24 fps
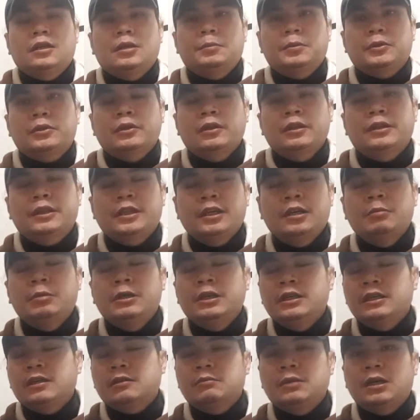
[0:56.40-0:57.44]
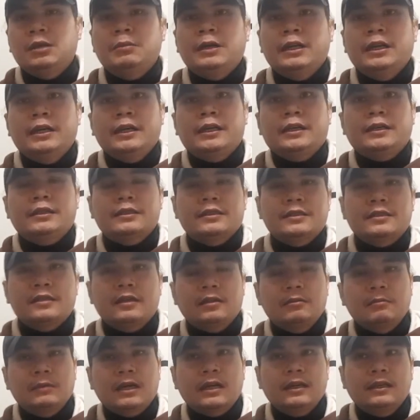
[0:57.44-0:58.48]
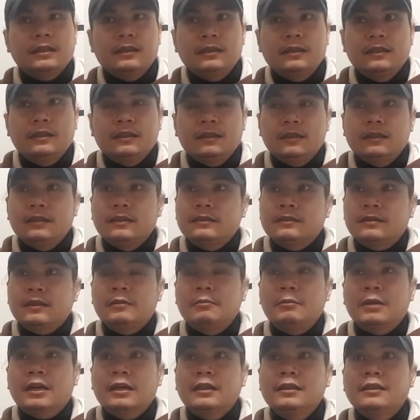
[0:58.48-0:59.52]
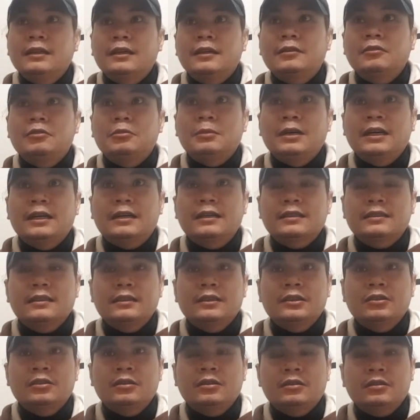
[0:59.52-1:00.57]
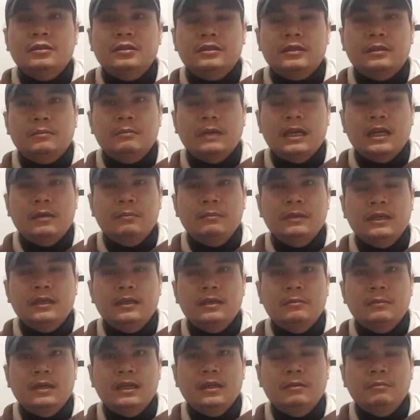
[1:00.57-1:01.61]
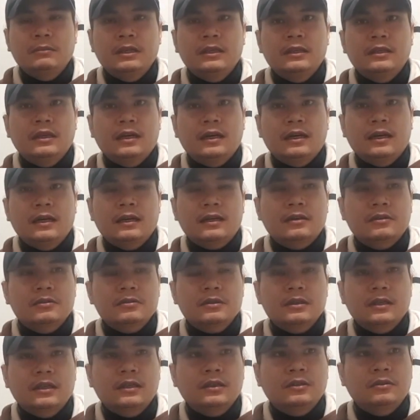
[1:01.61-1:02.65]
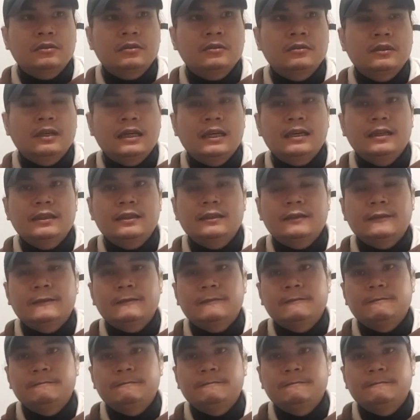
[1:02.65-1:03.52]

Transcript: Kaputol TV nagbabalik. Isang, magand isang magandang umaga sa inyo, no? Isang malamig na malamig na araw sa inyong lahat.